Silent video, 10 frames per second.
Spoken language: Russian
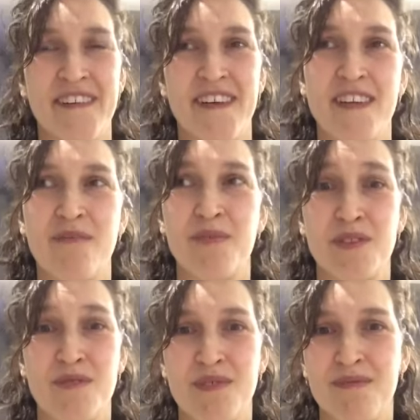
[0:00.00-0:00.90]
она,
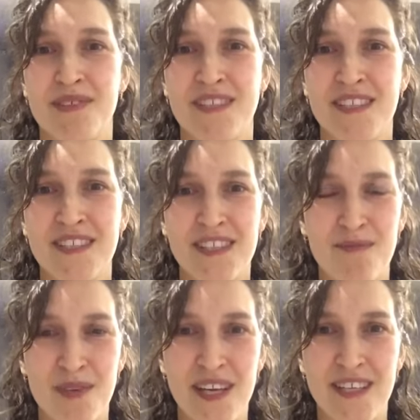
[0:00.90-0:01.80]
причем самое интересное, она
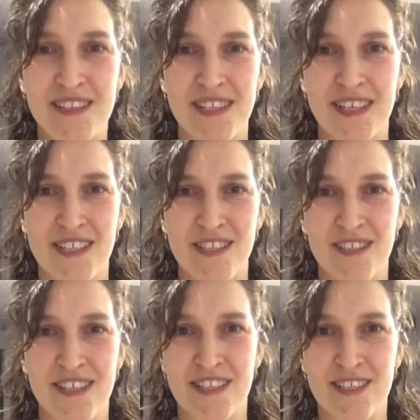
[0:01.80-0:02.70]
меняется каждый,
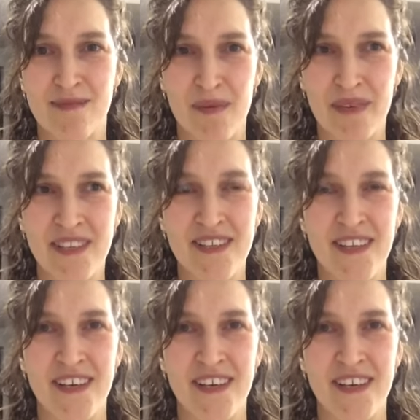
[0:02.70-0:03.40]
каждый момент,